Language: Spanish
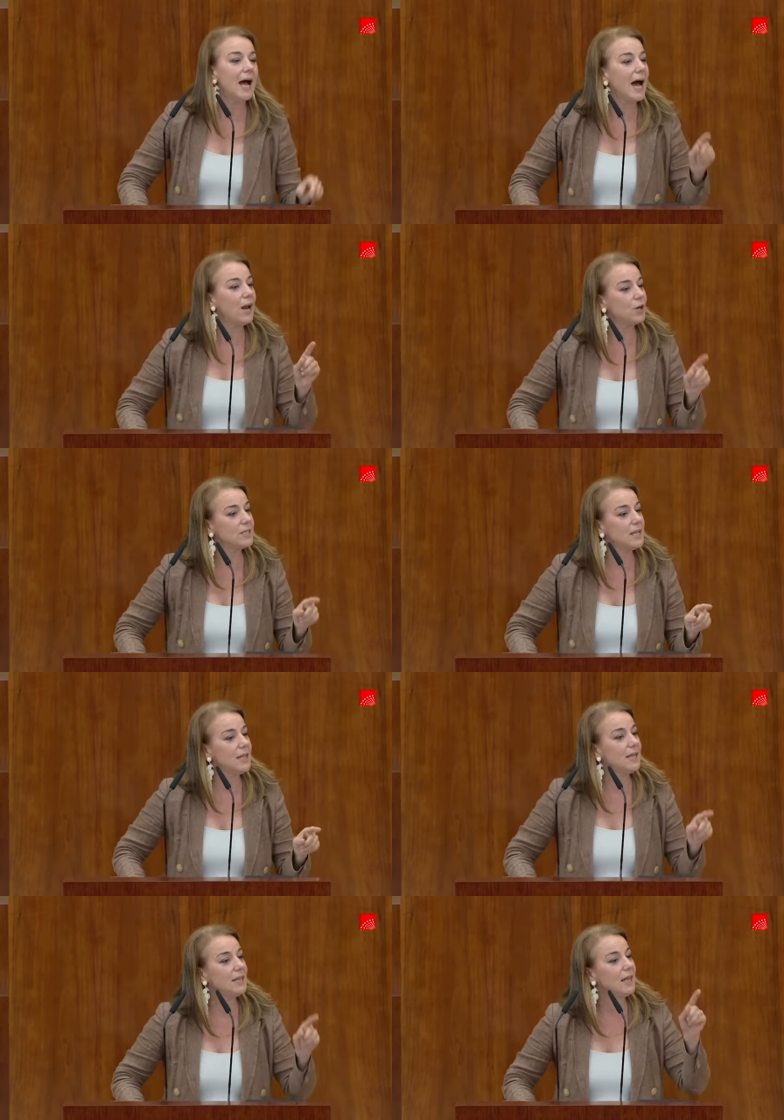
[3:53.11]
a lo que se
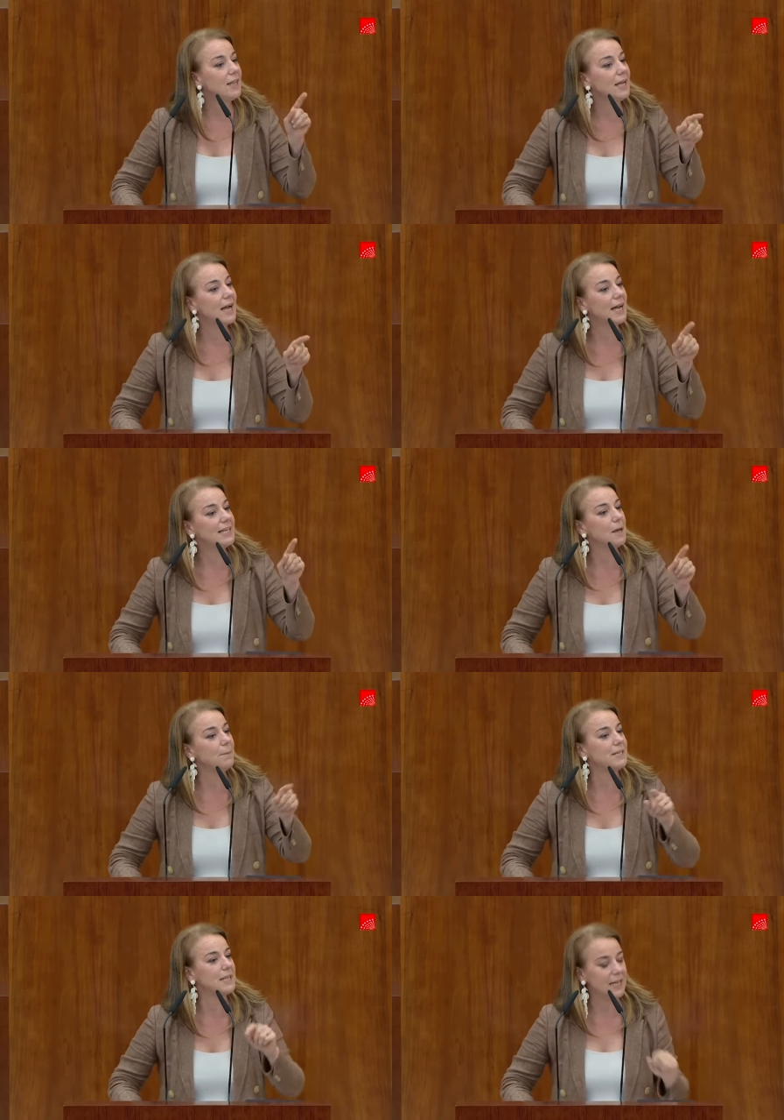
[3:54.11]
dedica es a
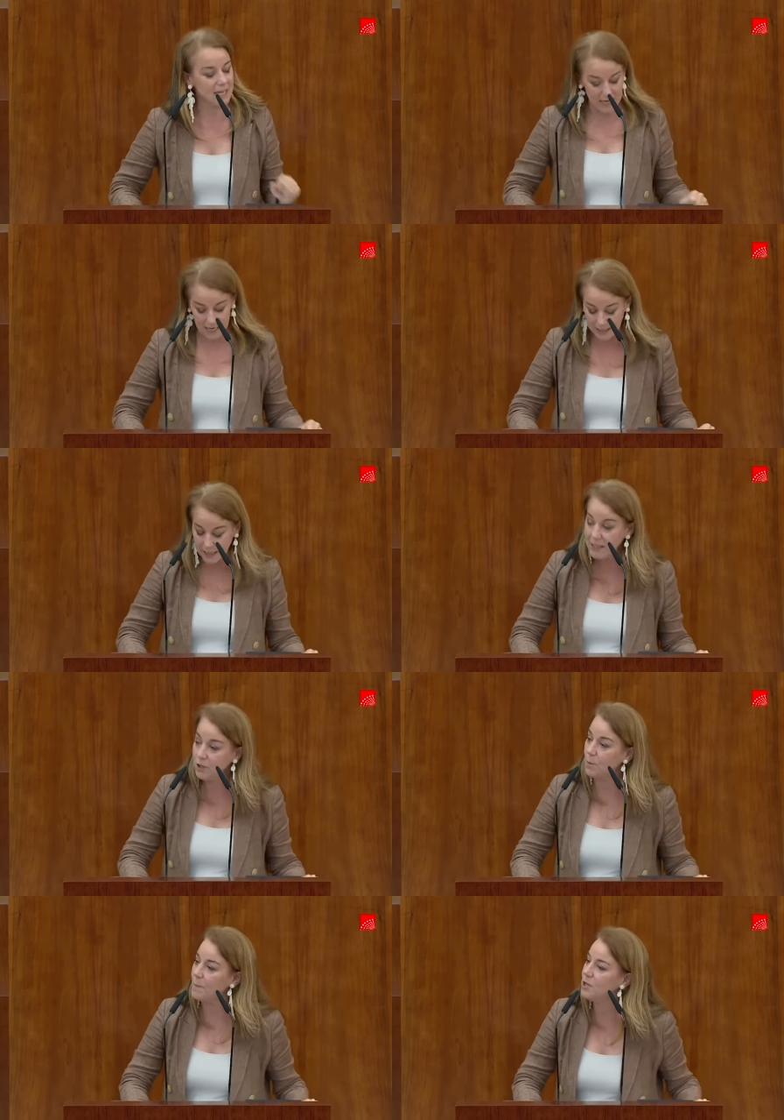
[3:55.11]
perseguir el
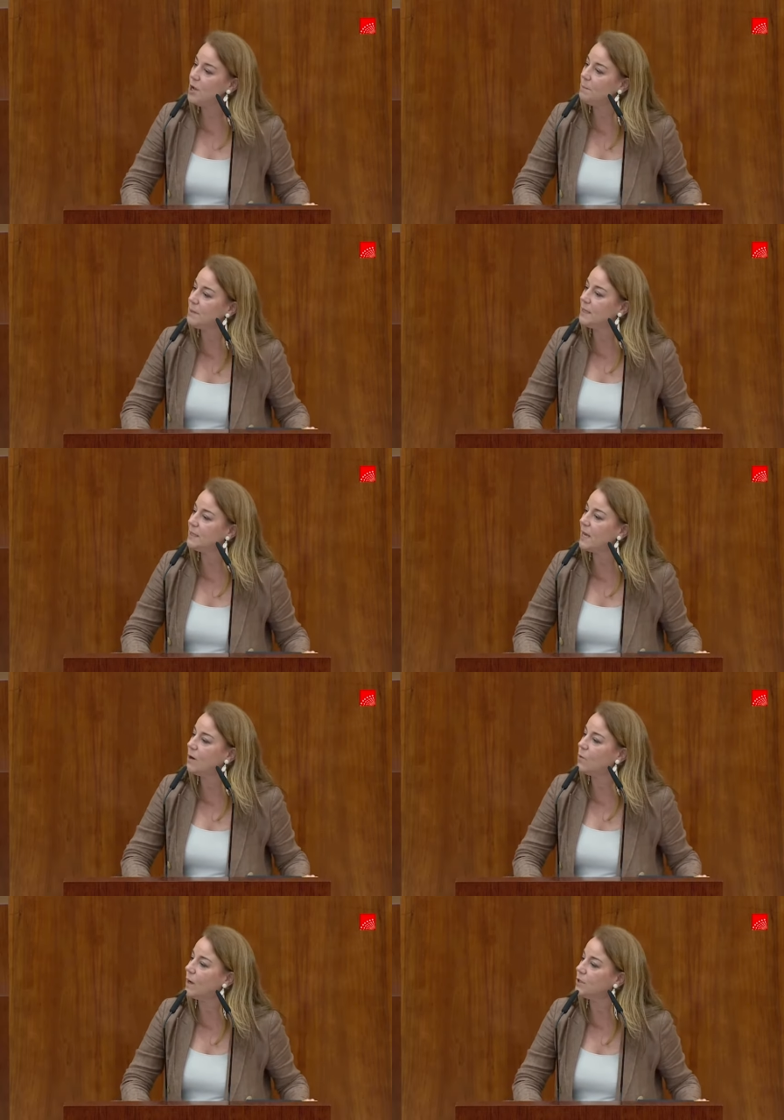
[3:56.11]
delito
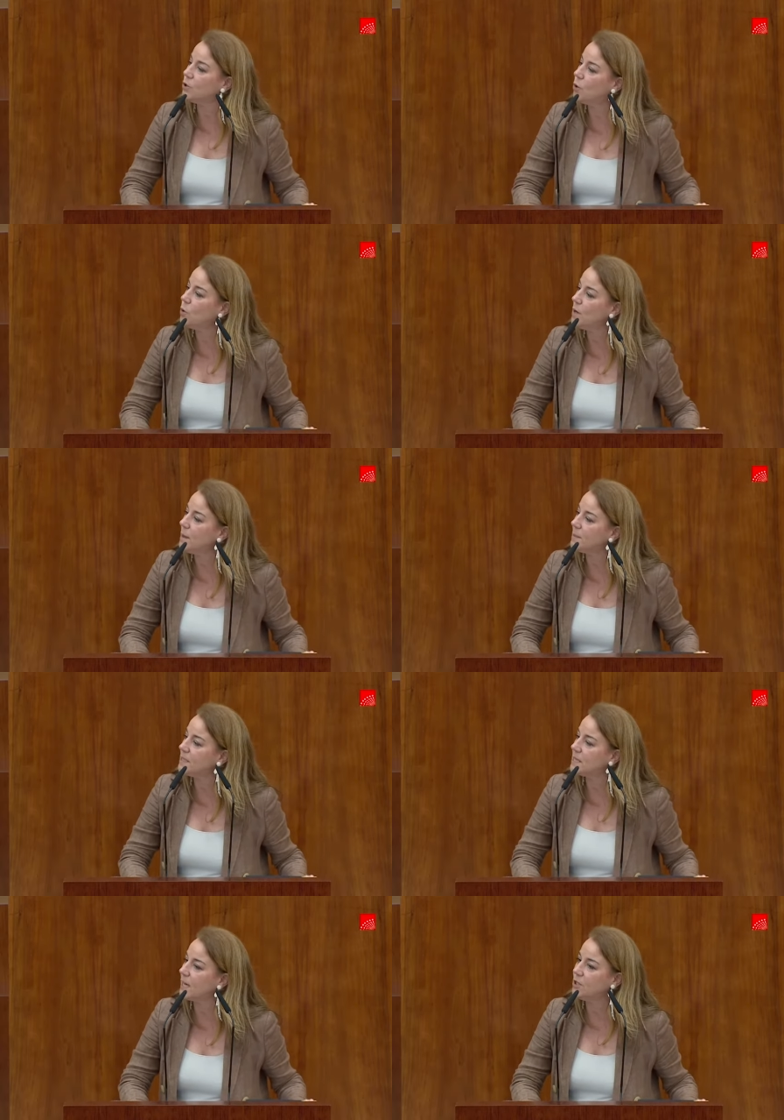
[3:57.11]
medioambiental cuando un
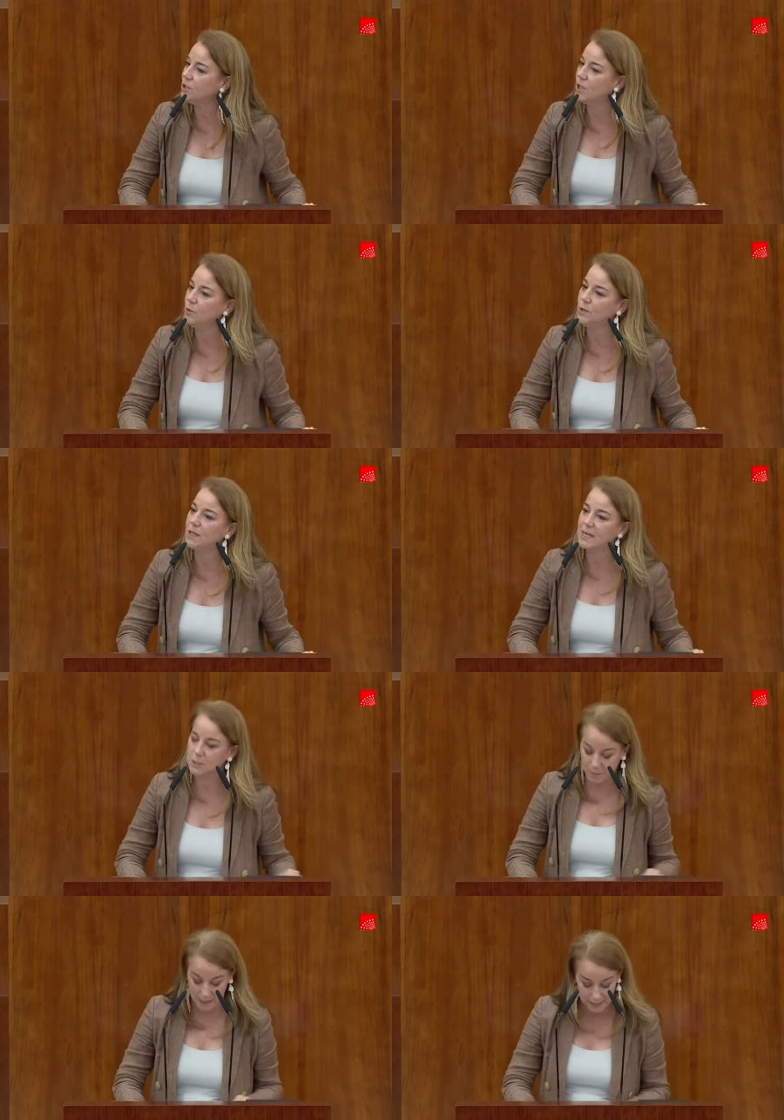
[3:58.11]
empresario tiene un
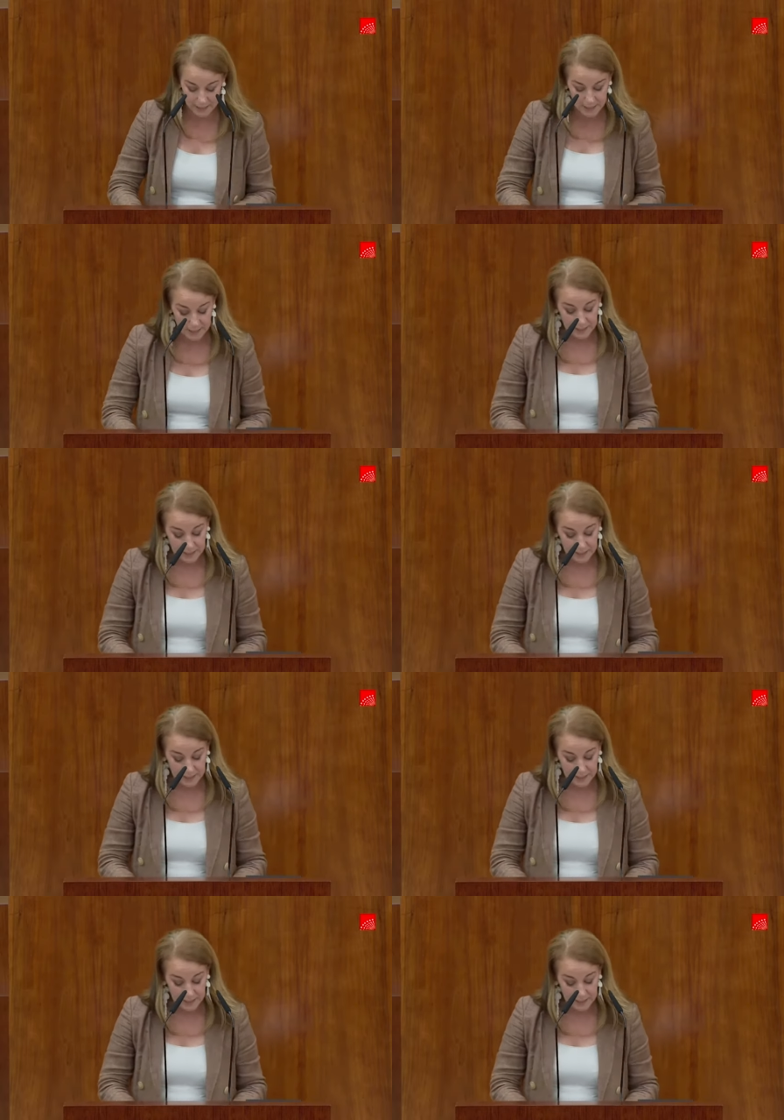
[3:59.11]
traspalé